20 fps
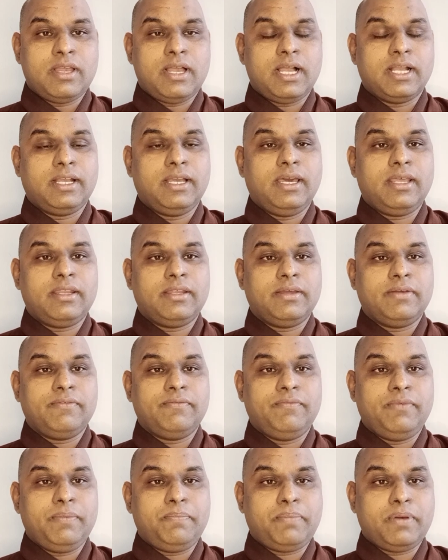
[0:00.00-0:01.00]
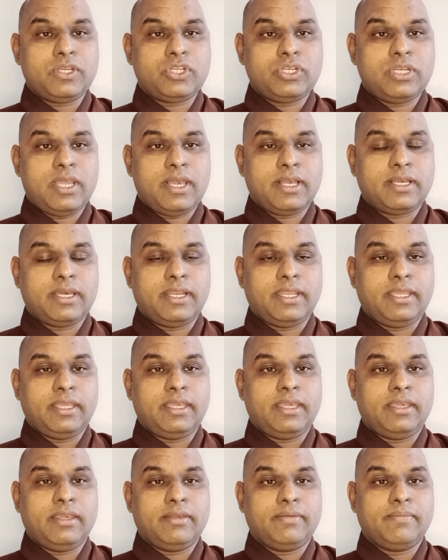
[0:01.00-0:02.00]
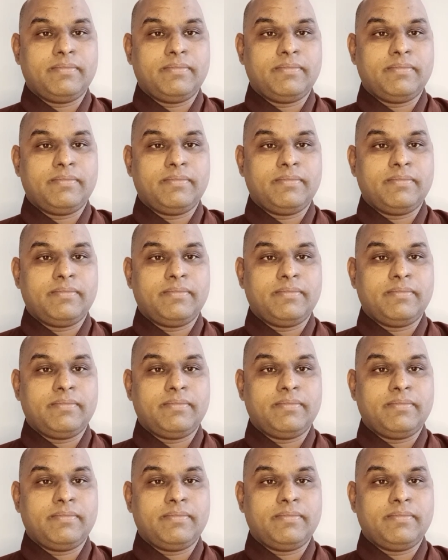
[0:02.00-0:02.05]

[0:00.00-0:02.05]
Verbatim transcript: अगर विपसना करेंगे